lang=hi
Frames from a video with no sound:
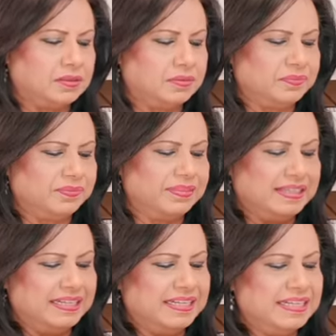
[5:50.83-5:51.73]
तो
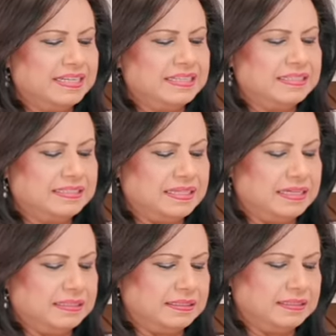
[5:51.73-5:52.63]

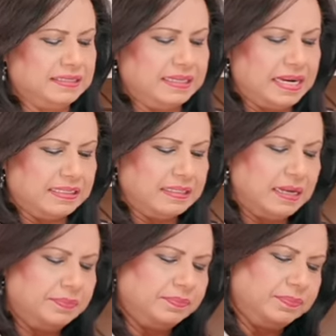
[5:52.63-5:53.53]
चलें ये डाल दिया